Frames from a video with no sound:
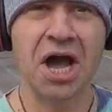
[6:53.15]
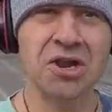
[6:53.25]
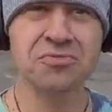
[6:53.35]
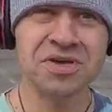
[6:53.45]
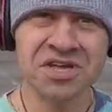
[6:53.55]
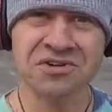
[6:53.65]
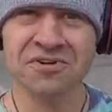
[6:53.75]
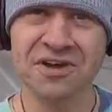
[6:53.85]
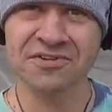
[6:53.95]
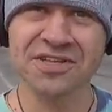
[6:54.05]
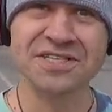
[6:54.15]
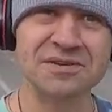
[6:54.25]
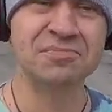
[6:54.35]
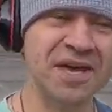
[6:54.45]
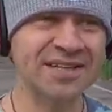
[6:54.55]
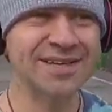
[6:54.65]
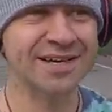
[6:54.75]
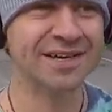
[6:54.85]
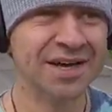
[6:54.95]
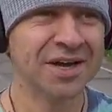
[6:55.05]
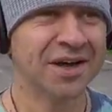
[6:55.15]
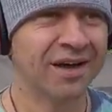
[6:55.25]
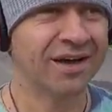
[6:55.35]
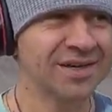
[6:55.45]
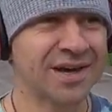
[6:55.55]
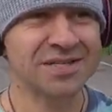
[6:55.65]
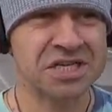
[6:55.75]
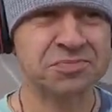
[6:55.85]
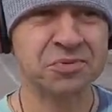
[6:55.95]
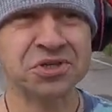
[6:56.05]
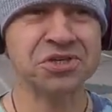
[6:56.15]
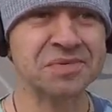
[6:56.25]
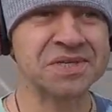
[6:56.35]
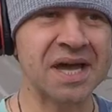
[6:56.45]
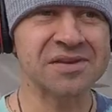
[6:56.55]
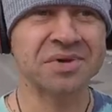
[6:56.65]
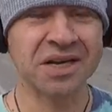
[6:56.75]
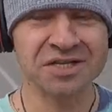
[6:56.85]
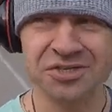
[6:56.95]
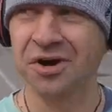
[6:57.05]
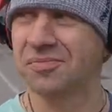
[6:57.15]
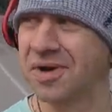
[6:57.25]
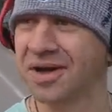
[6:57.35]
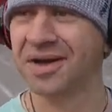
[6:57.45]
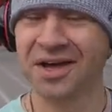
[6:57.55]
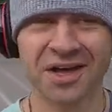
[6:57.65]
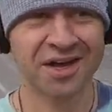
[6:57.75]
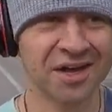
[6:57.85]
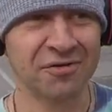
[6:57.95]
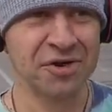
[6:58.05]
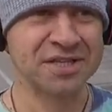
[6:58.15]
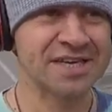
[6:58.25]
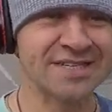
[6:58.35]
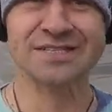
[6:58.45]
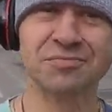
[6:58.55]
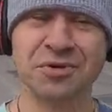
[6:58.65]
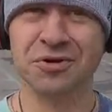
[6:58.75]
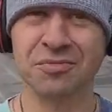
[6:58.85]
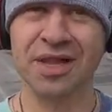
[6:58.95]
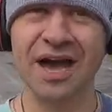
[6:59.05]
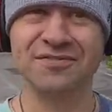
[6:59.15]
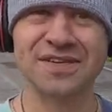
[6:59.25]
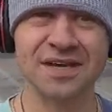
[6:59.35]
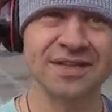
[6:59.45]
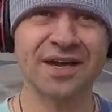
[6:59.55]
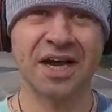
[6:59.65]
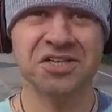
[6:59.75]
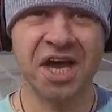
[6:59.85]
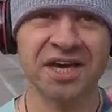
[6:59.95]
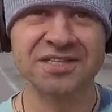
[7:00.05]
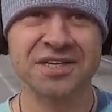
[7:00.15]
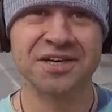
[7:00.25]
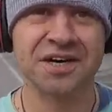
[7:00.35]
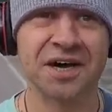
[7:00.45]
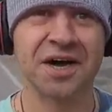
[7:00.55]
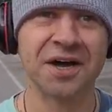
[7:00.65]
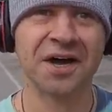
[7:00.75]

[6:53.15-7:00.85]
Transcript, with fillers: алюминиевый велосипед э, со спущенным задним колесом. Вот, если за бугром лайф накачает э,